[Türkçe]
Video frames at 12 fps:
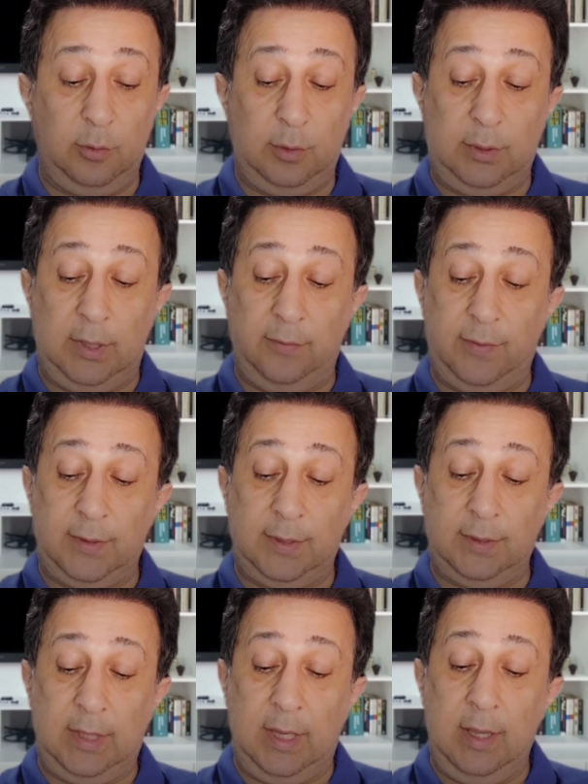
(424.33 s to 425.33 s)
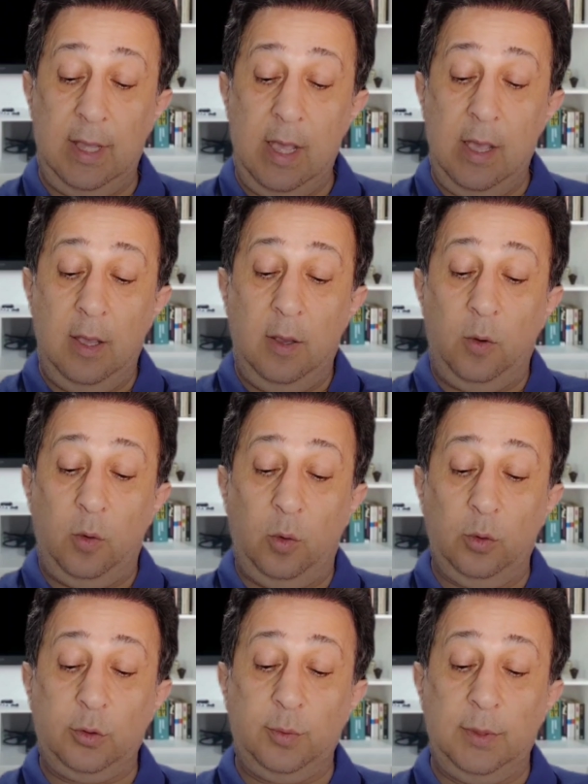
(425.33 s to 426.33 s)
sayfasında
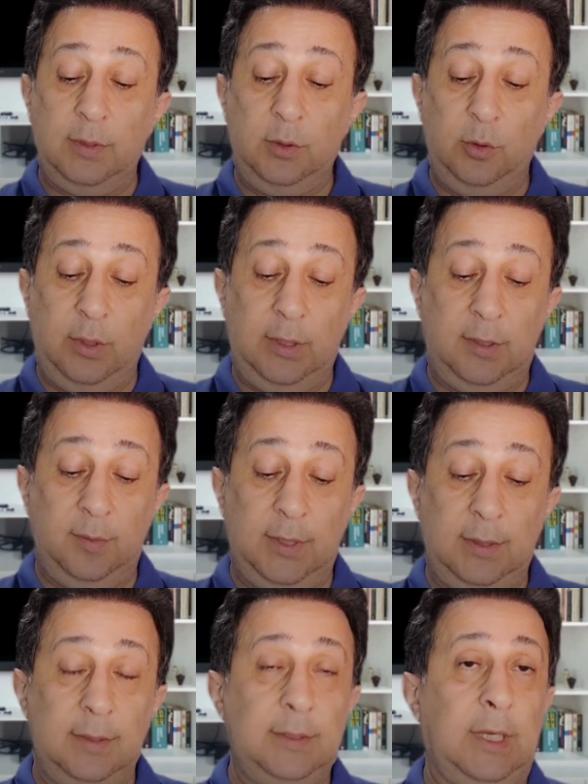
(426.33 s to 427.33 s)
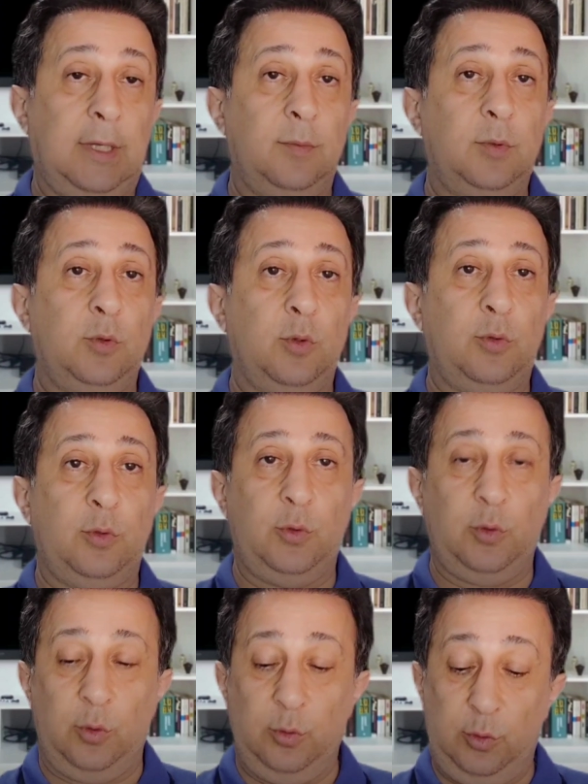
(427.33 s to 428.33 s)
Osmanlı yönetimi yani
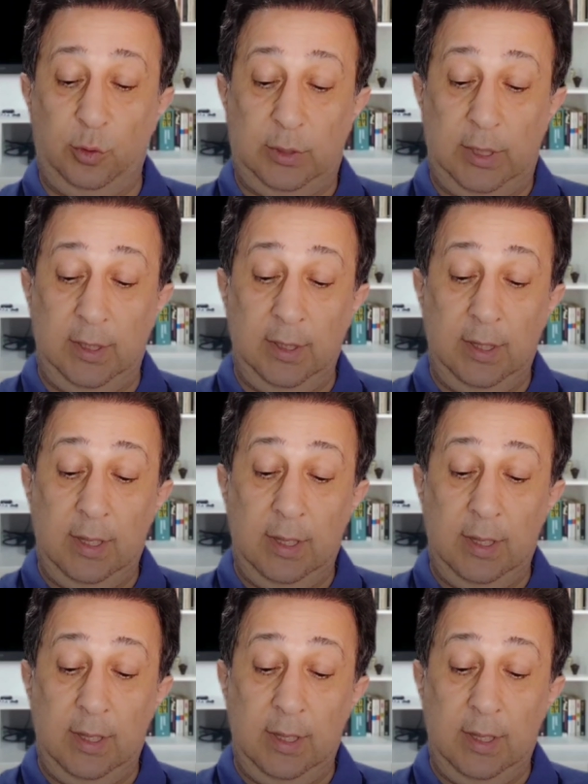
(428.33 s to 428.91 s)
1913'te